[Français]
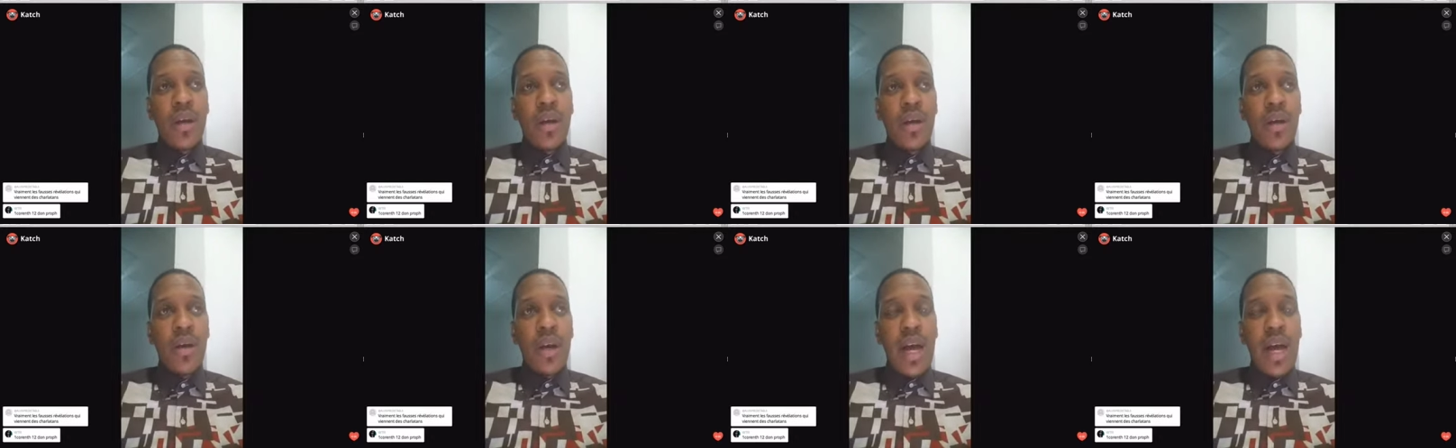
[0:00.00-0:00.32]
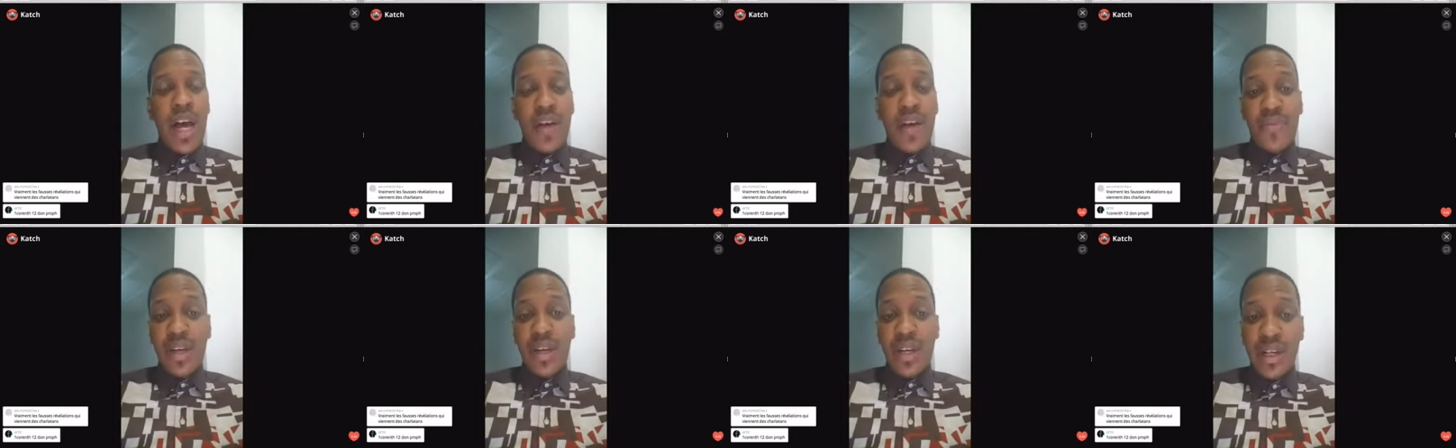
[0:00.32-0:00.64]
euh,
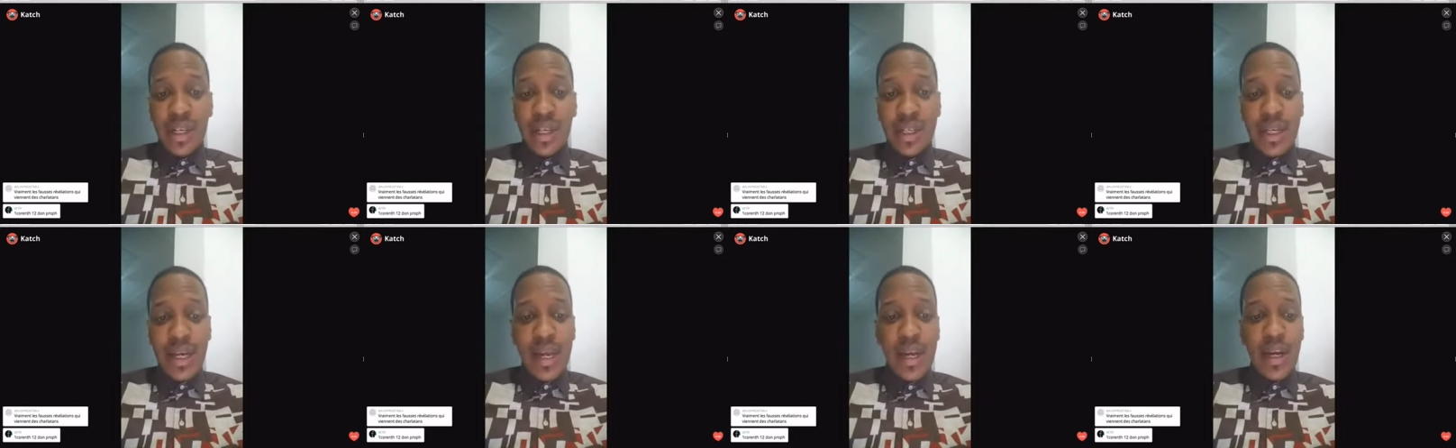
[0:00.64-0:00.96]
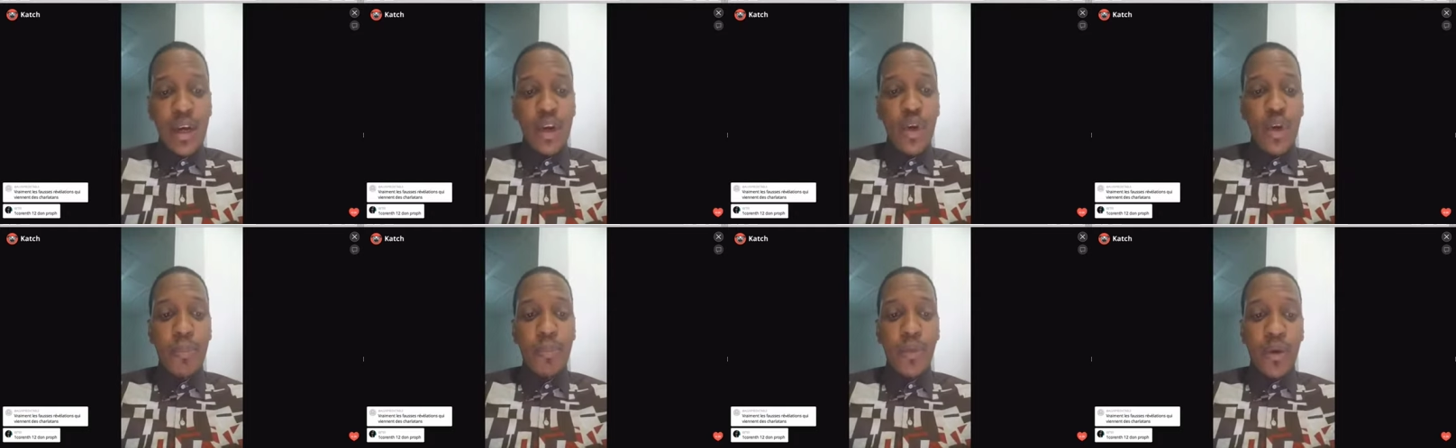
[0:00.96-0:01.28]
avec
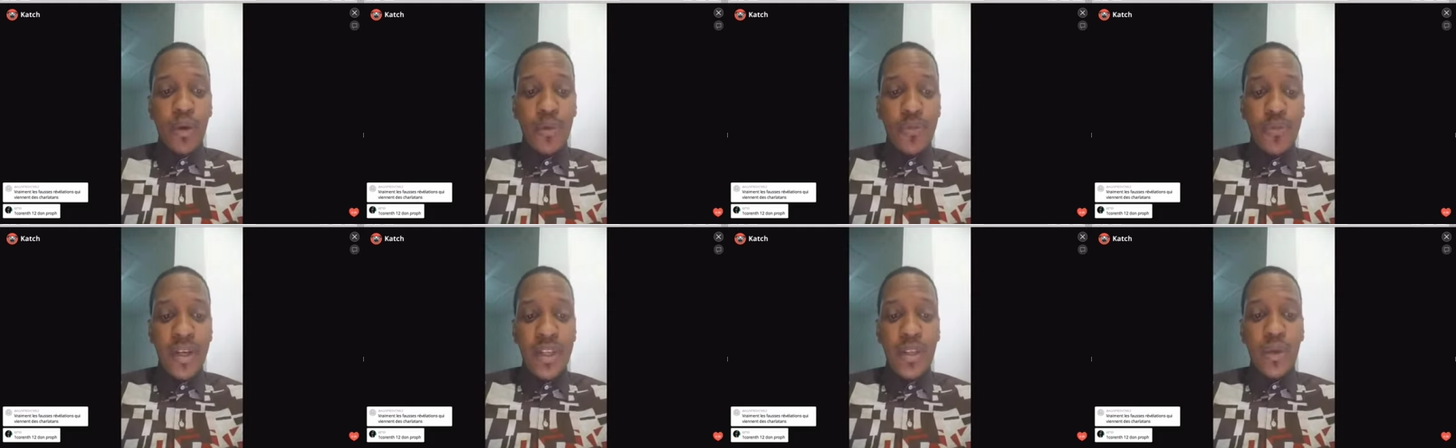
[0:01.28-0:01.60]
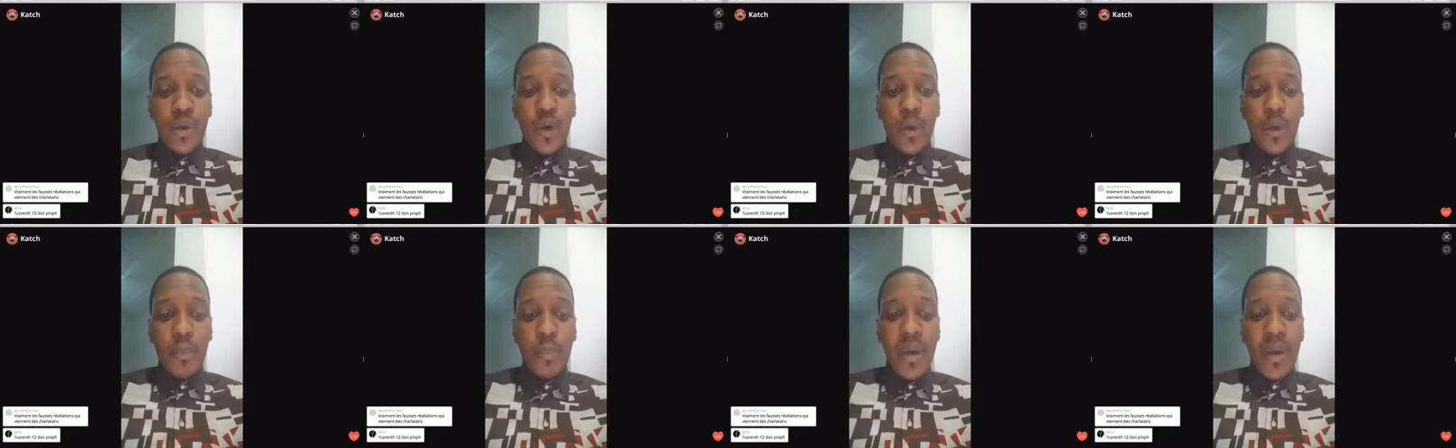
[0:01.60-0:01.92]
lesquels le
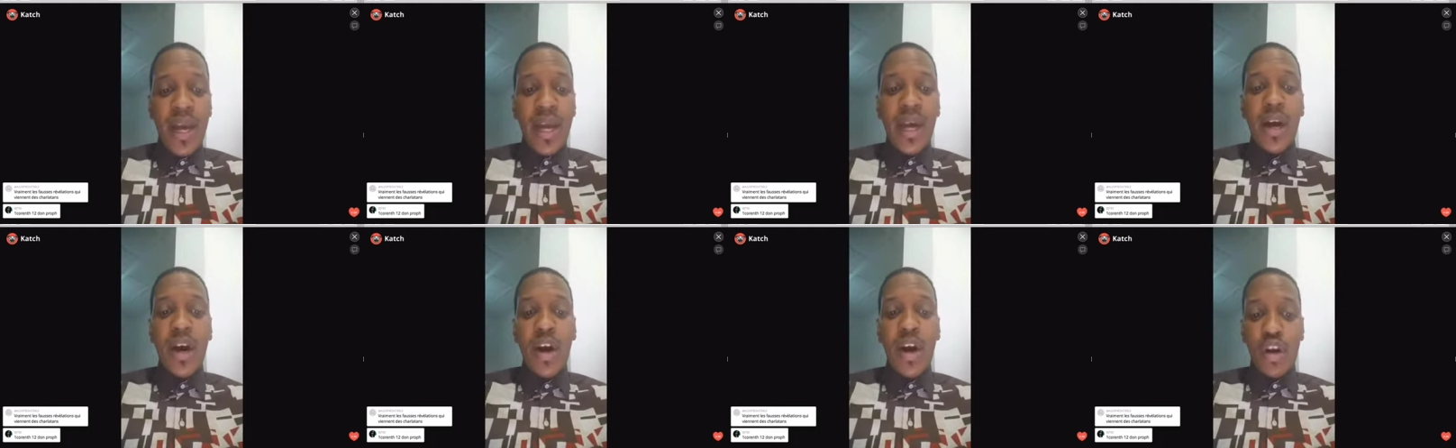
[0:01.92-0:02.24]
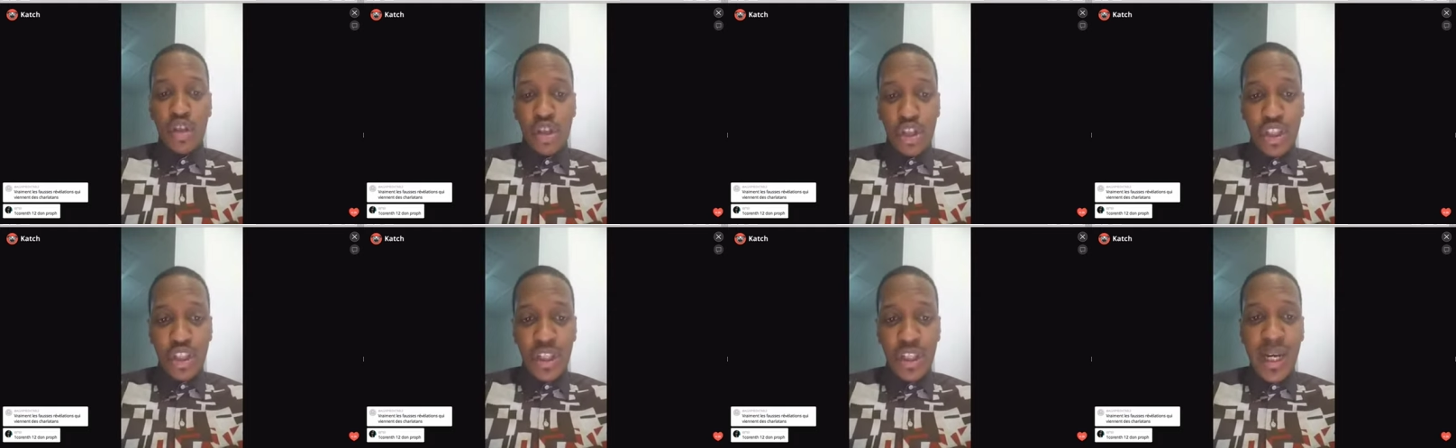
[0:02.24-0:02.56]
prophète opère
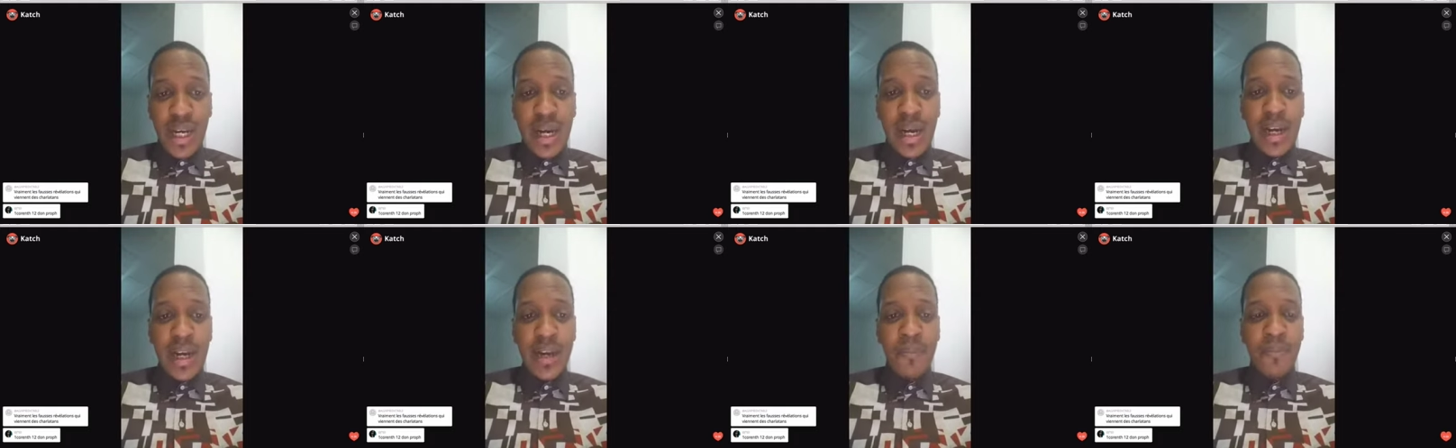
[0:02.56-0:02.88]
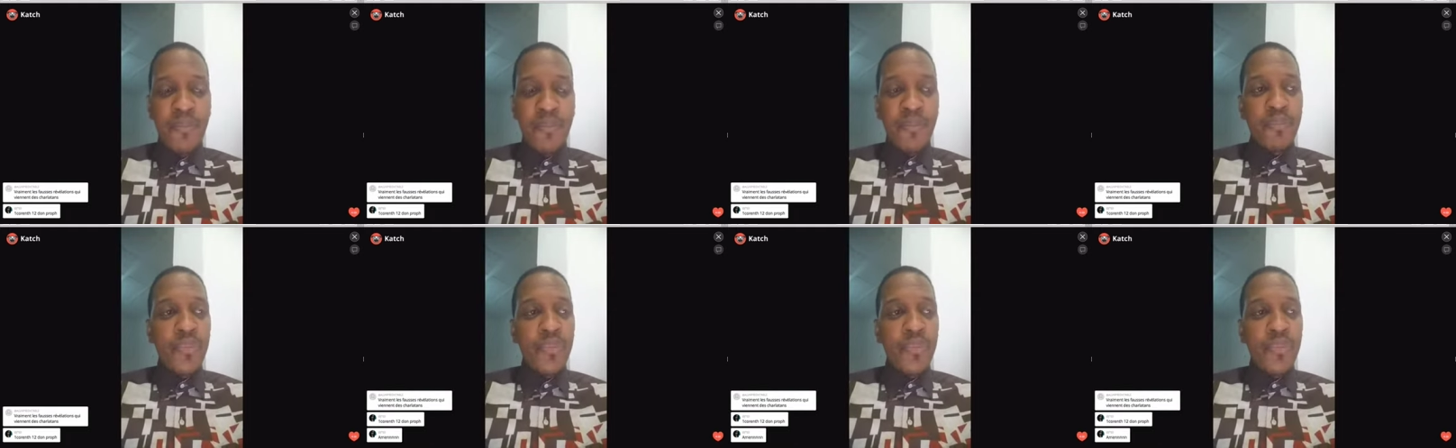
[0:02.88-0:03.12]
en général.